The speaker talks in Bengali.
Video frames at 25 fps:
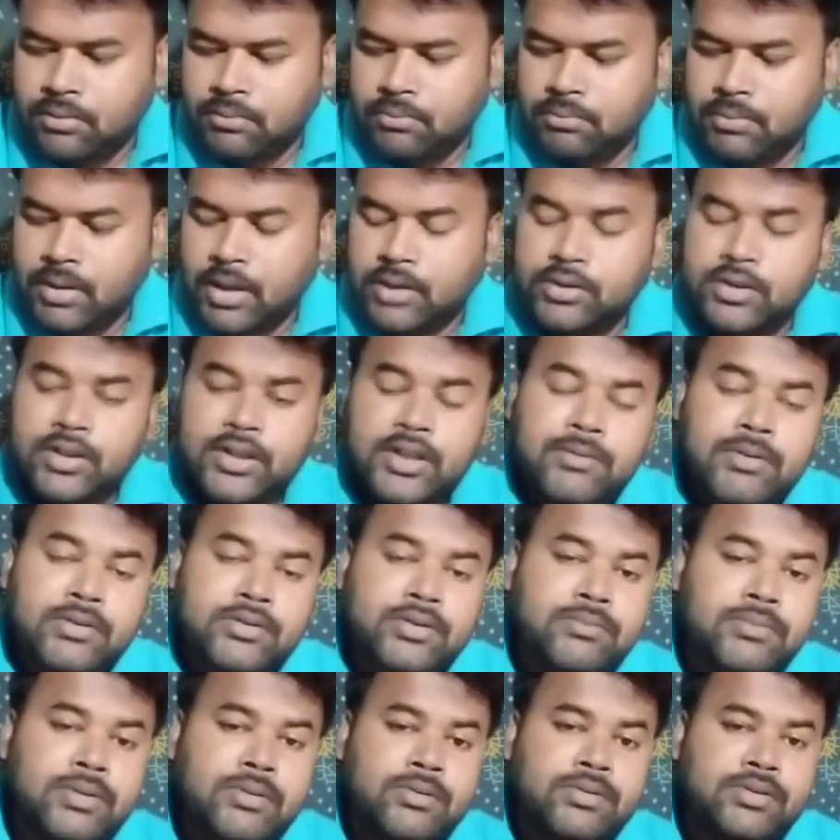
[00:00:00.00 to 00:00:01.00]
ভারতের
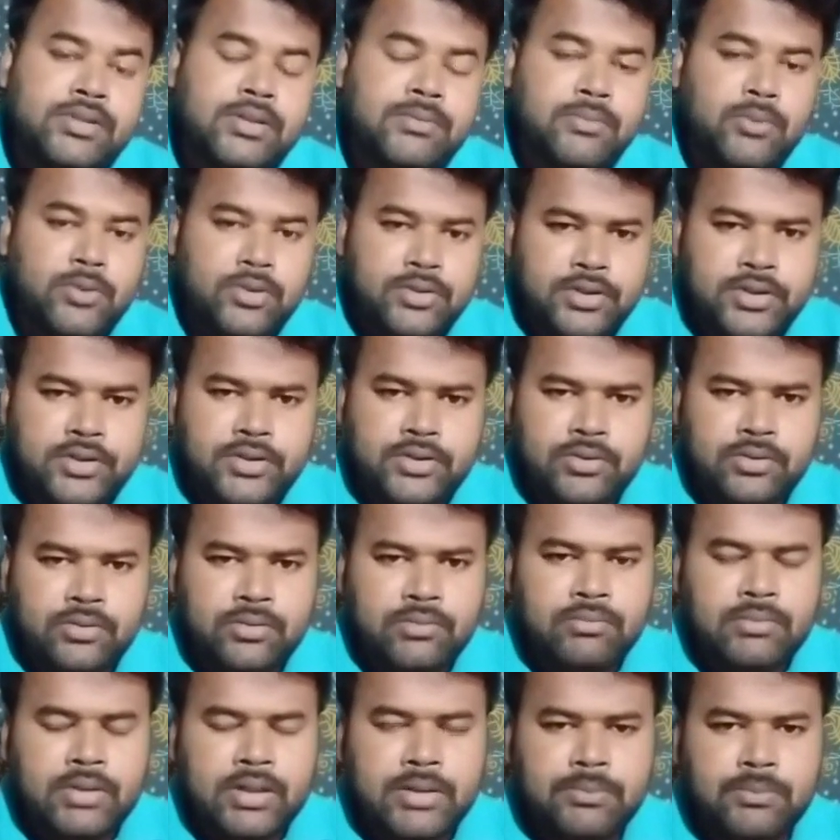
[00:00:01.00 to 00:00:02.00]
নির্বাচন ব্যবস্থার বৈশিষ্ট্য
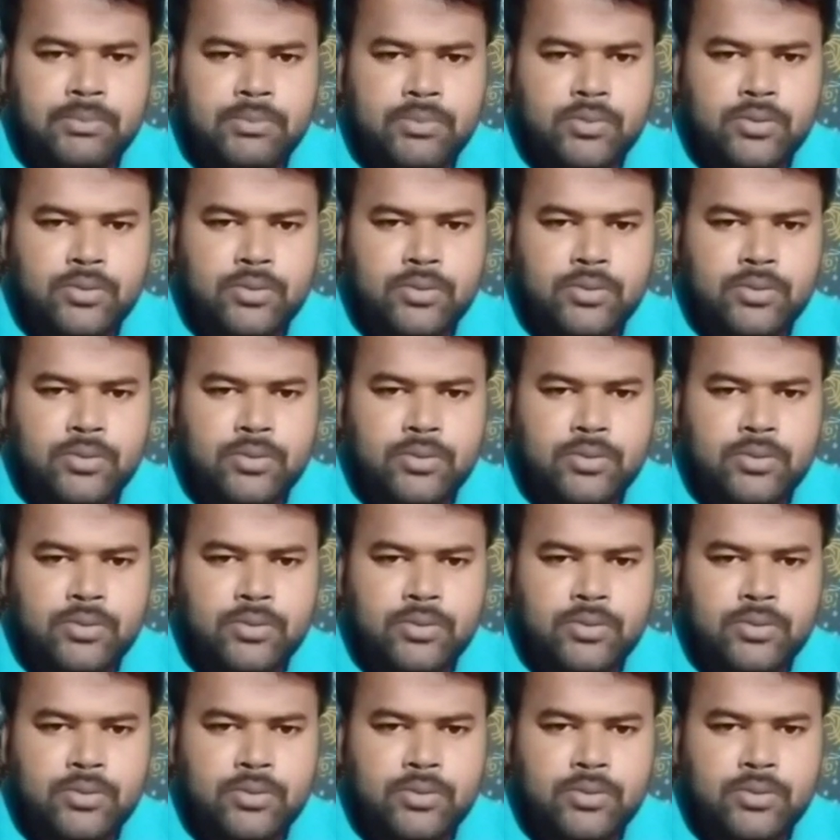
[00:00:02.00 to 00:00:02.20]
মানে